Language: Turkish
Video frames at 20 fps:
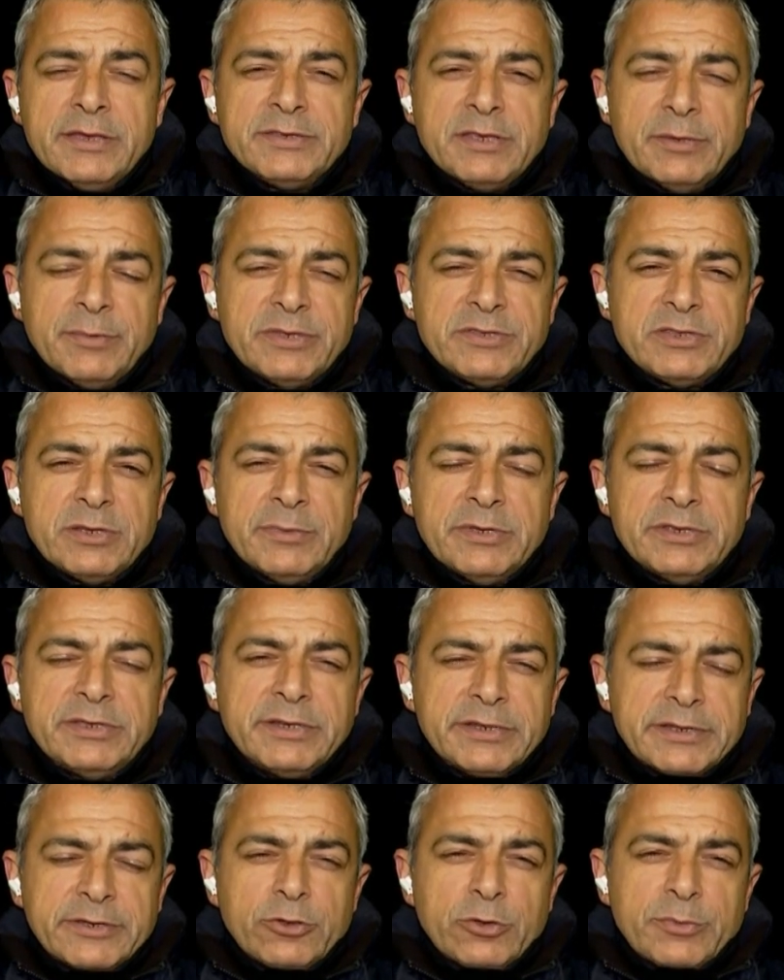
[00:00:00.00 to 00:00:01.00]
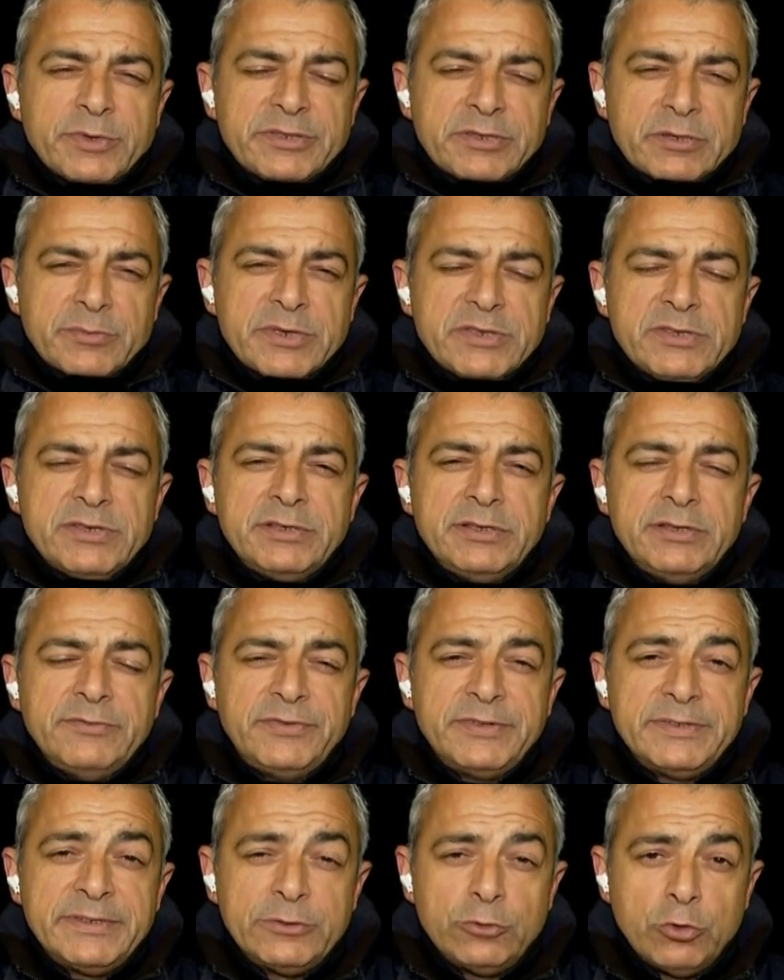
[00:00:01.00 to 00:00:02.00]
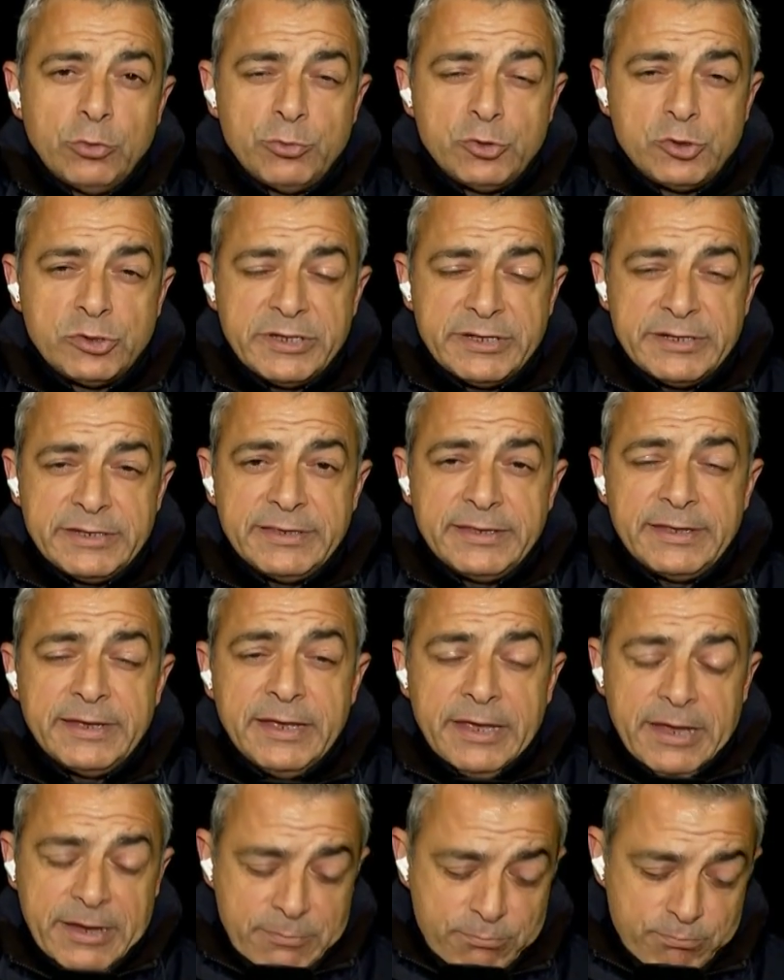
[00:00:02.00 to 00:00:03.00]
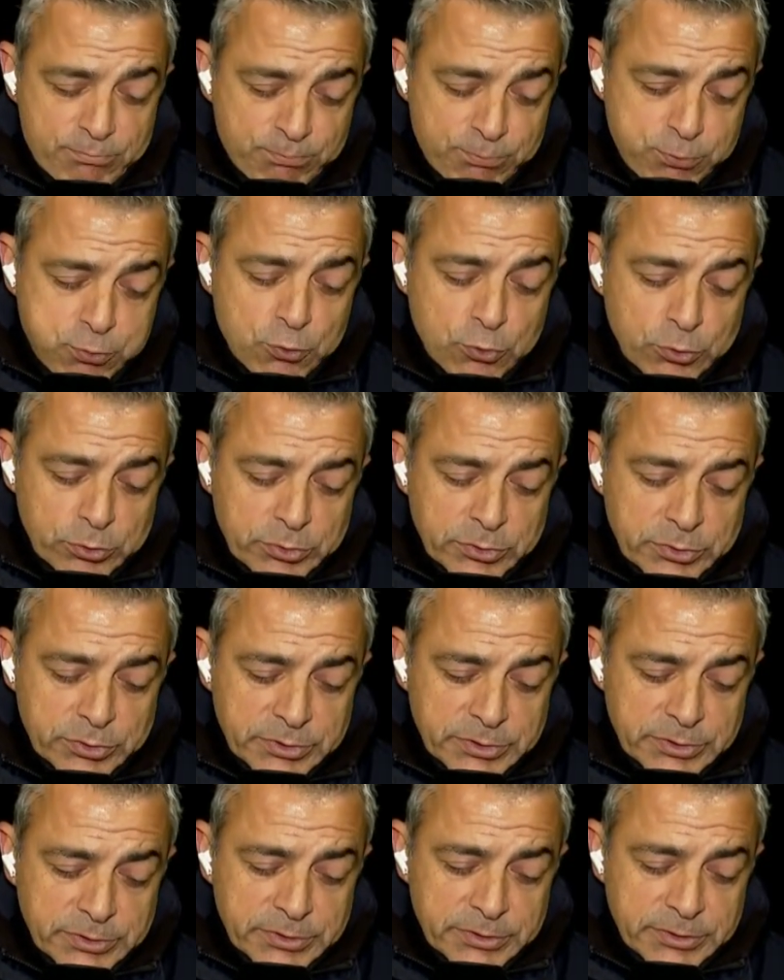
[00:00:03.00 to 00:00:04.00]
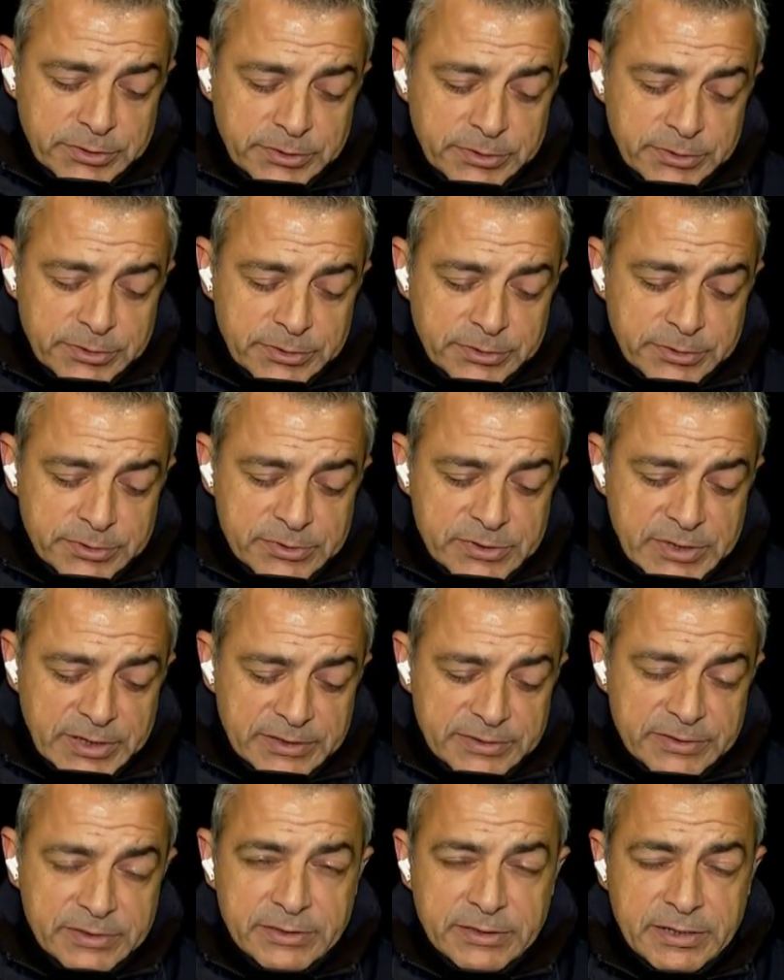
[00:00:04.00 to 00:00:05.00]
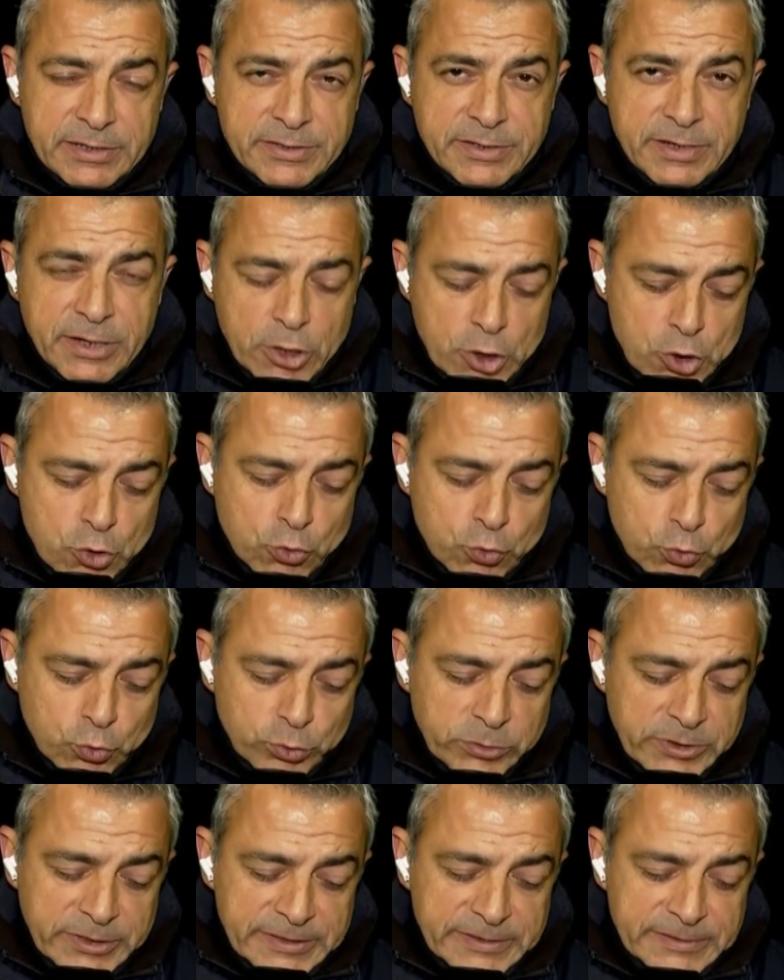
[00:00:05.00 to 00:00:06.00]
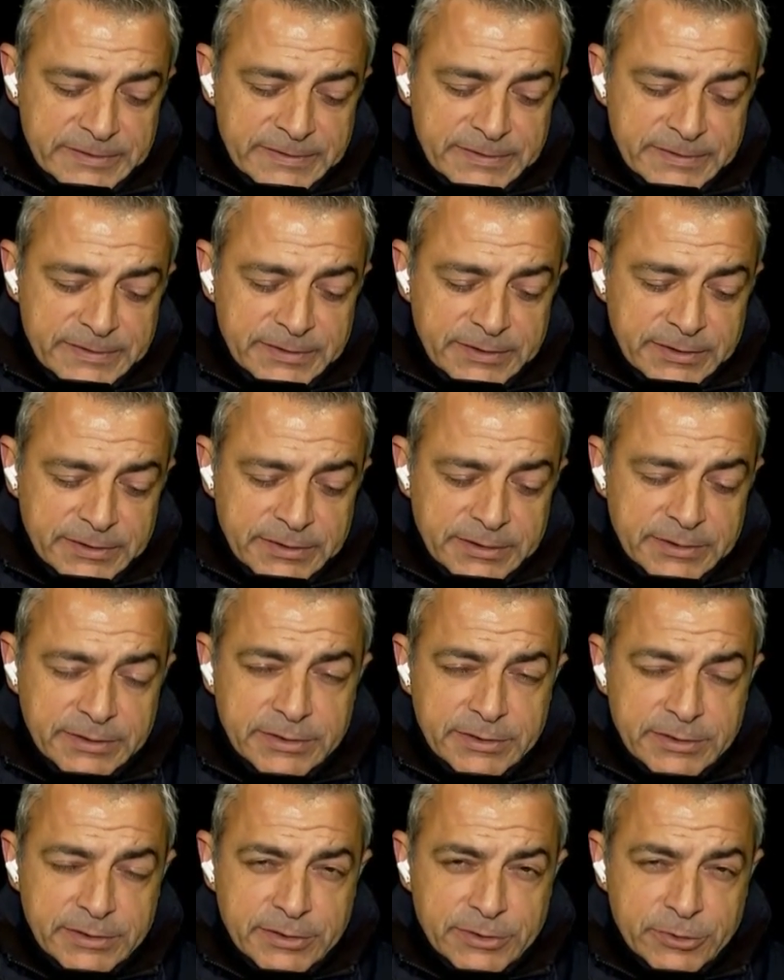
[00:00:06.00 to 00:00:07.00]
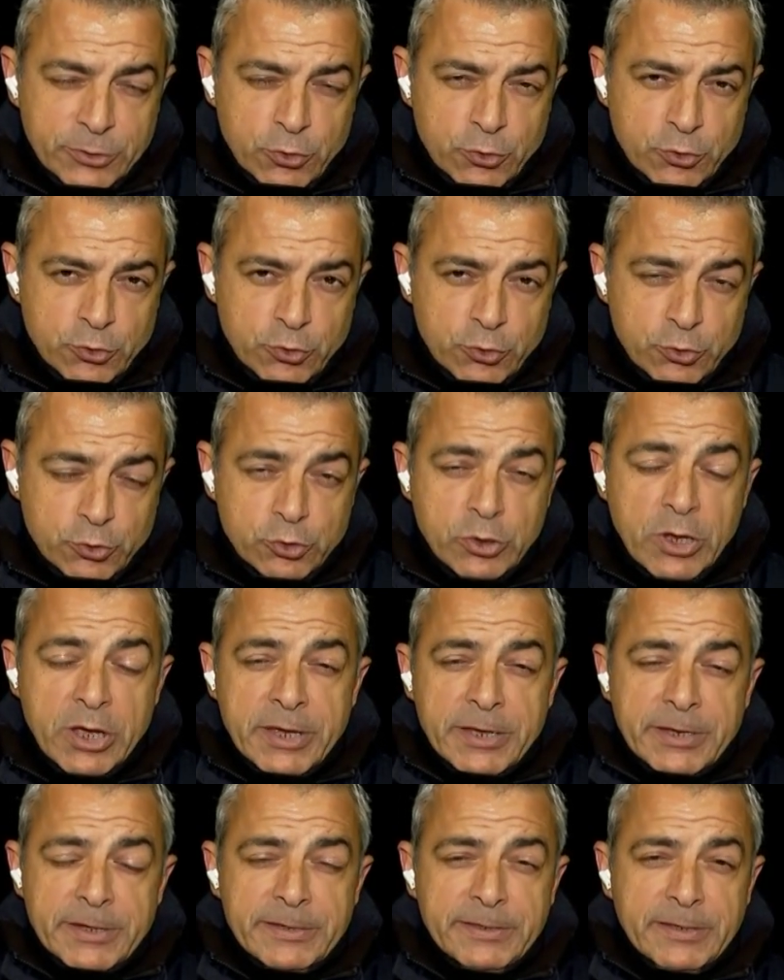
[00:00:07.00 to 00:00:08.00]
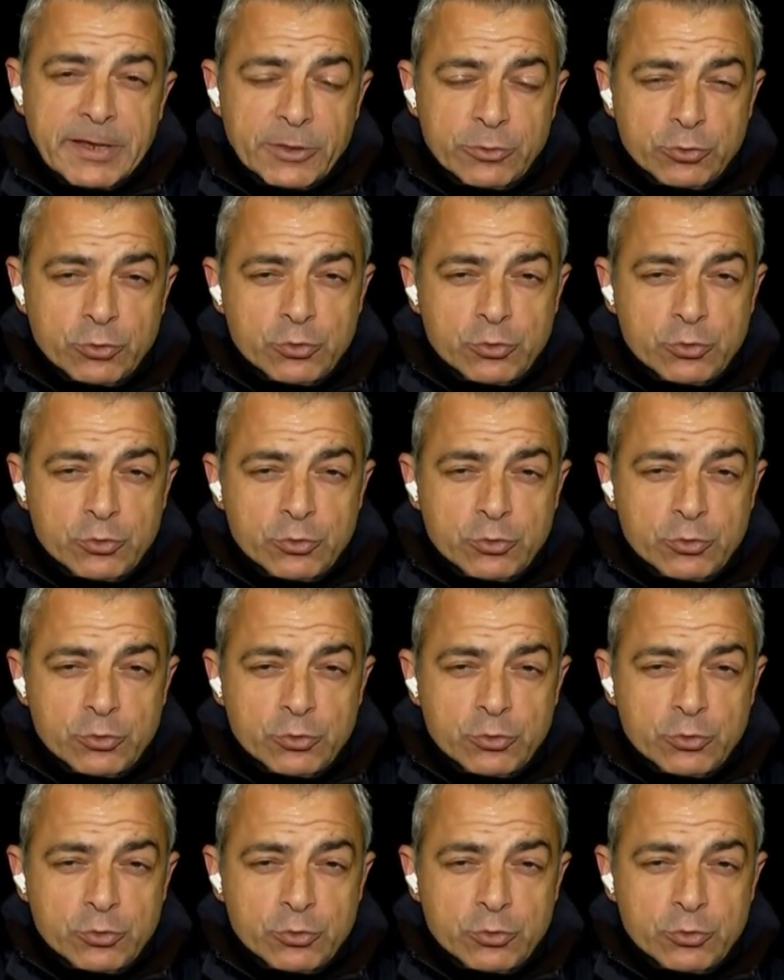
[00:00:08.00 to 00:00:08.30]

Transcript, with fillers: zaman zaman 40 kilometre menzilli fırtına obüslerinin de bu e, saldırılarda kullanıldığını e, görüyoruz. Daha